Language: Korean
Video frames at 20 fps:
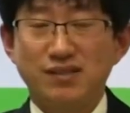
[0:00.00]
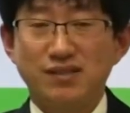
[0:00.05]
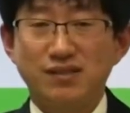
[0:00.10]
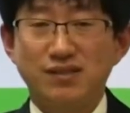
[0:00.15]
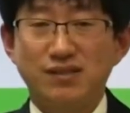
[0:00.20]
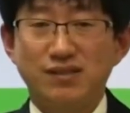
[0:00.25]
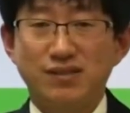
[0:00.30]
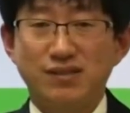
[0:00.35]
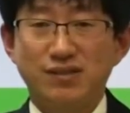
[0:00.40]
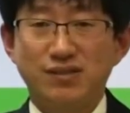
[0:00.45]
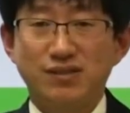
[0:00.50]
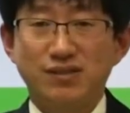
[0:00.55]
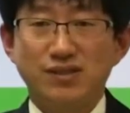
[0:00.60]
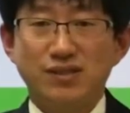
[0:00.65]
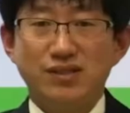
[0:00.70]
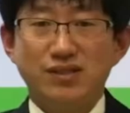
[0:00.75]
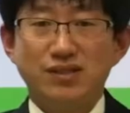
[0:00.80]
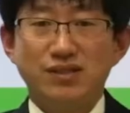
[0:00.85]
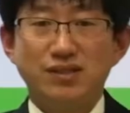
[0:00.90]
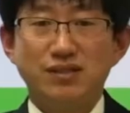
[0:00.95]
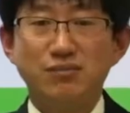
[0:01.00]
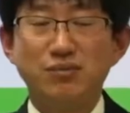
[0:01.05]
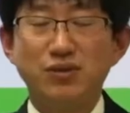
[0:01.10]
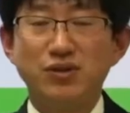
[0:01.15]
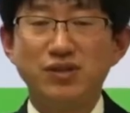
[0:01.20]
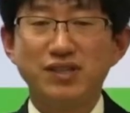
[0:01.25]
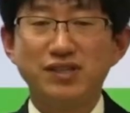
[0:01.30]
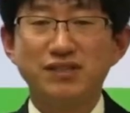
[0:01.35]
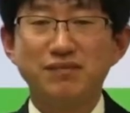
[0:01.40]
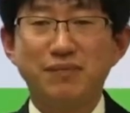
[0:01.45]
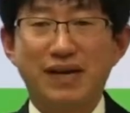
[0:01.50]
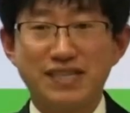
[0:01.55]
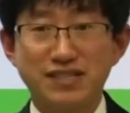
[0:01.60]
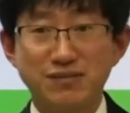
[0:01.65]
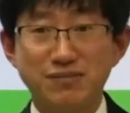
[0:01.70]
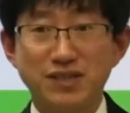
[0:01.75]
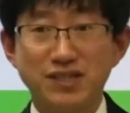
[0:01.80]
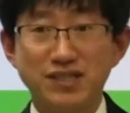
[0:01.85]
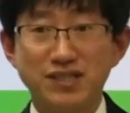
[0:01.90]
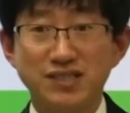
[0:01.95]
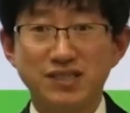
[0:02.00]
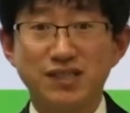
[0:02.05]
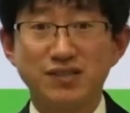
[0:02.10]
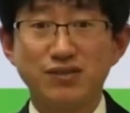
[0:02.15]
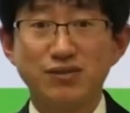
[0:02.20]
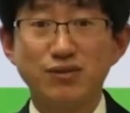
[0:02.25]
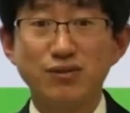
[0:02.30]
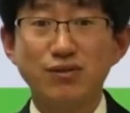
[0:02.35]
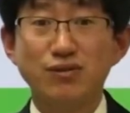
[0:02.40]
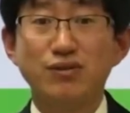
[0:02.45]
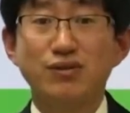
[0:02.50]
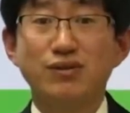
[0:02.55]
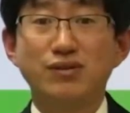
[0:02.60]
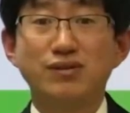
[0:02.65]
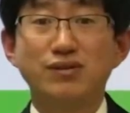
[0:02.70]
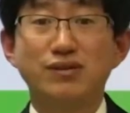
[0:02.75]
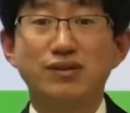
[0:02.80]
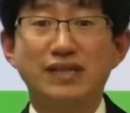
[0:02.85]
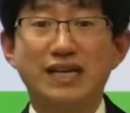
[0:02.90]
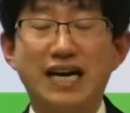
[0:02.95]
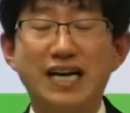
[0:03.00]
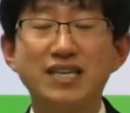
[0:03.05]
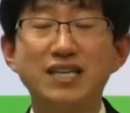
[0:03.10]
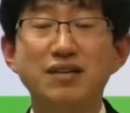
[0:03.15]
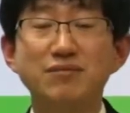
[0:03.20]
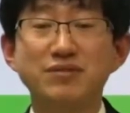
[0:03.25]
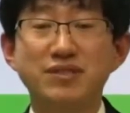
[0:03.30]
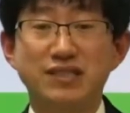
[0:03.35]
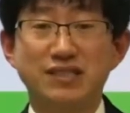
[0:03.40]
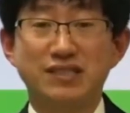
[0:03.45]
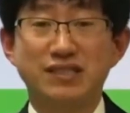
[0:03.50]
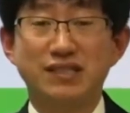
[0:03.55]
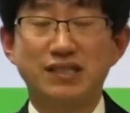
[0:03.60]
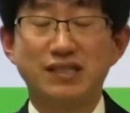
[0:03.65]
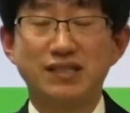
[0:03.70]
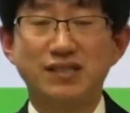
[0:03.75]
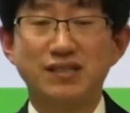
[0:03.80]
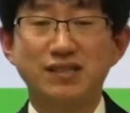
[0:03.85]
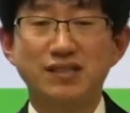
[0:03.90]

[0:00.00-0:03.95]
어, 이번에는 마지막 시간으로 어, IMCC,